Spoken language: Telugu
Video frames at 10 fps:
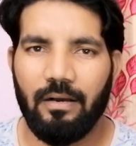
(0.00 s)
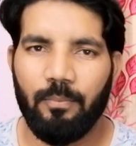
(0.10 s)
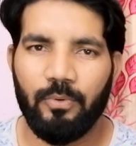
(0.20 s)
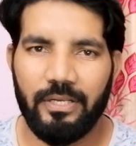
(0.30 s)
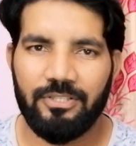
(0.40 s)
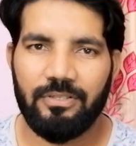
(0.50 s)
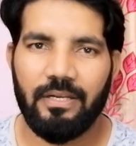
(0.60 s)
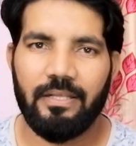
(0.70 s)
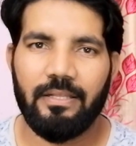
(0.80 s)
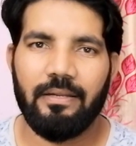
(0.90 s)
అమ్యునేషన్
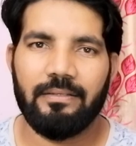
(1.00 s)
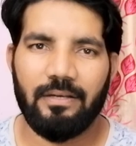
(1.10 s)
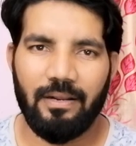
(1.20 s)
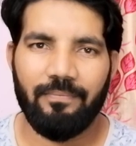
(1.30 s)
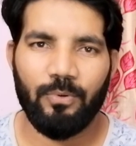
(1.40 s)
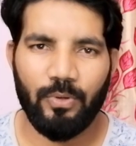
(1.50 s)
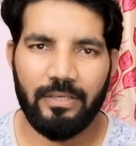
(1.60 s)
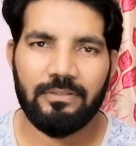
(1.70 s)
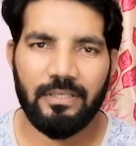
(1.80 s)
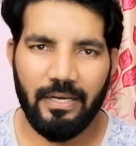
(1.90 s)
అనేది రైఫిల్
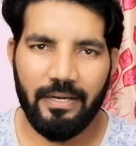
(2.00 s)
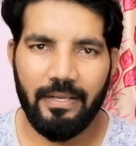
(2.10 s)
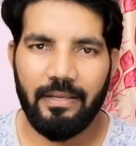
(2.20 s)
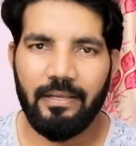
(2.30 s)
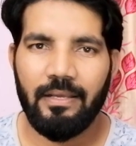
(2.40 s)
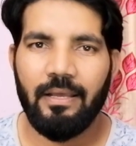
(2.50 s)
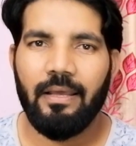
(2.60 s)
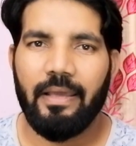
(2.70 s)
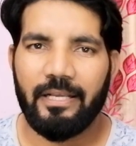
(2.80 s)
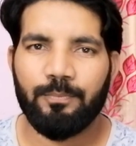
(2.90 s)
గన్స్ ఇట్లాంటివి
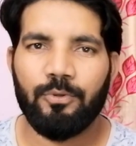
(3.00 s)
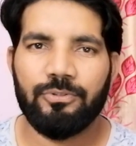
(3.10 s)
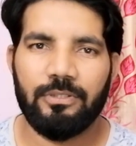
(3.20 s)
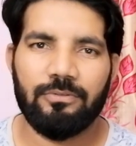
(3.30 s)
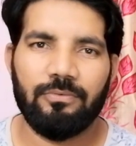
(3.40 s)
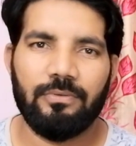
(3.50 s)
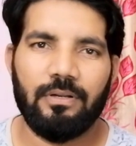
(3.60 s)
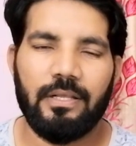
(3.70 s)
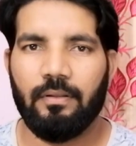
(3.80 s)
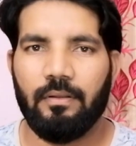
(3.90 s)
ఎక్స్పోర్ట్ చేస్తూ ఉంటారు